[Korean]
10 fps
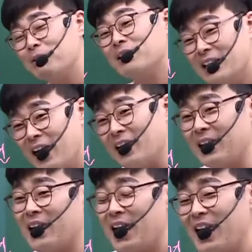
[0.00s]
그날
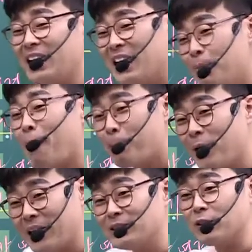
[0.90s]
한 200번
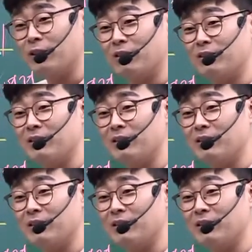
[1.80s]
했어요.